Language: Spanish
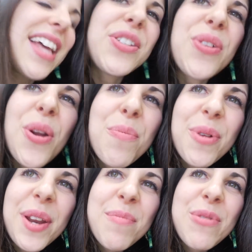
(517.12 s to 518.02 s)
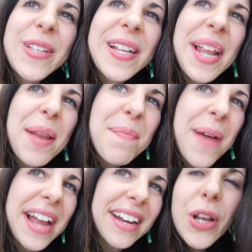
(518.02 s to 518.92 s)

Esto lo ponemos en el pan.